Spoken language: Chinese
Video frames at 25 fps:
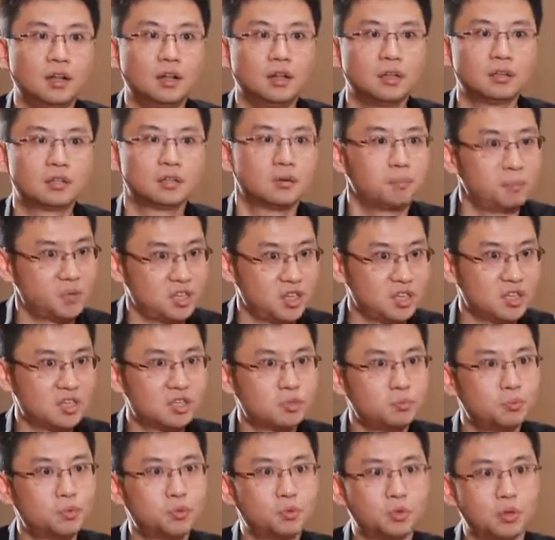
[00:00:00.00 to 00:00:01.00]
就皮之
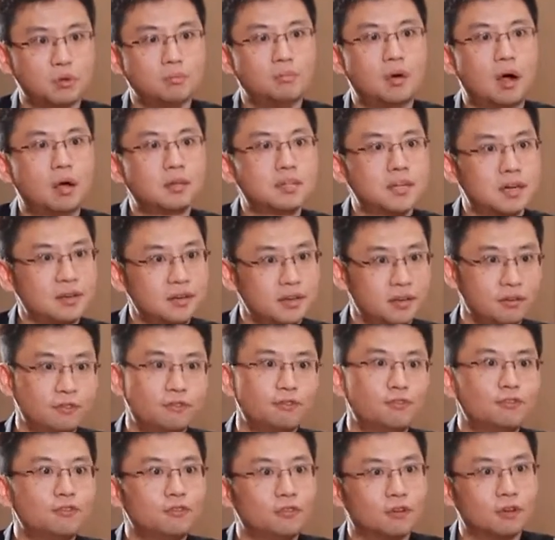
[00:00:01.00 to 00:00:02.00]
不存，毛将焉
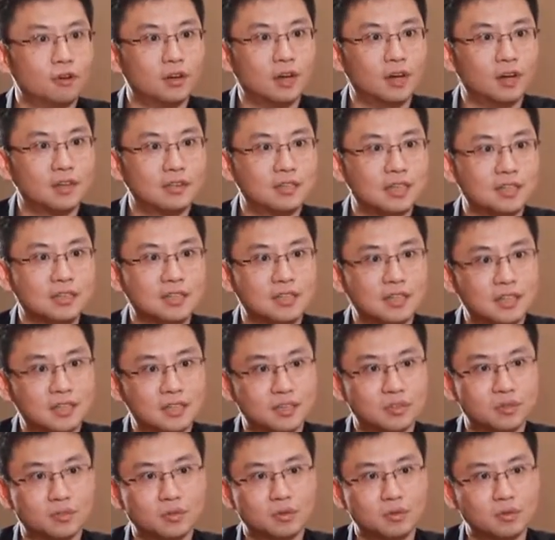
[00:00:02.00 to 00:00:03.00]
附啊。在这个意义
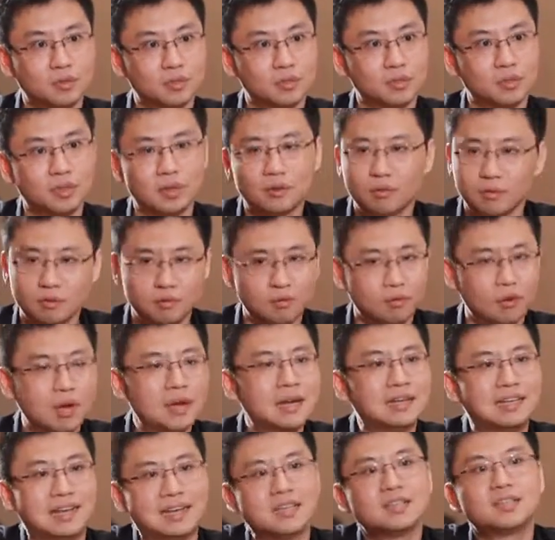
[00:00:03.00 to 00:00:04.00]
上说，我觉得我
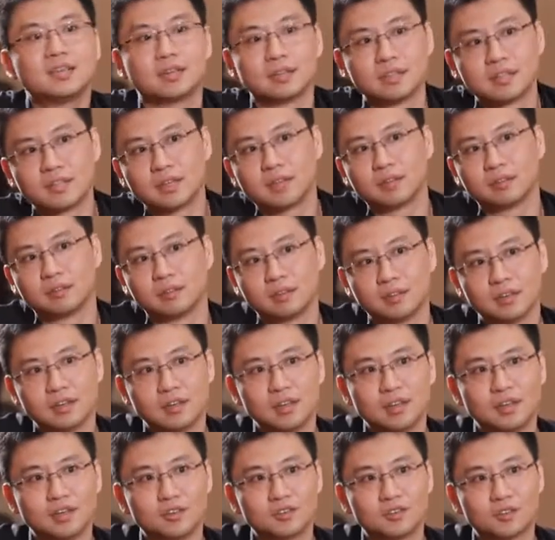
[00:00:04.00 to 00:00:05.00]
很难想象，
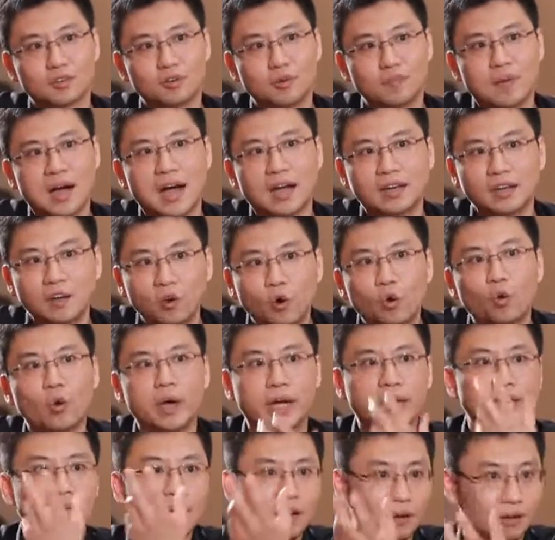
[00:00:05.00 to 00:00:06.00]
就是我们还能
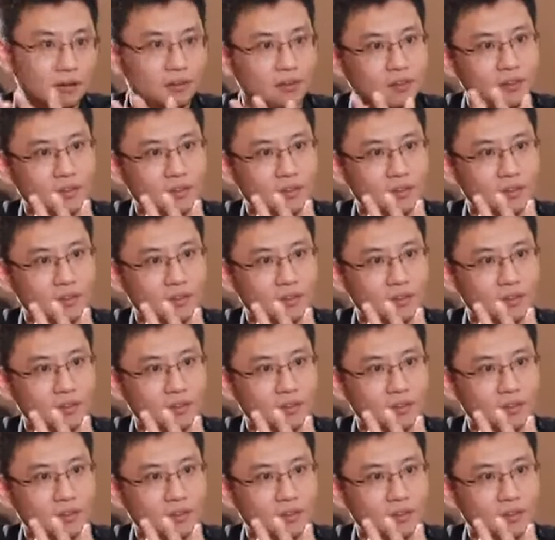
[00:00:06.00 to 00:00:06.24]
回到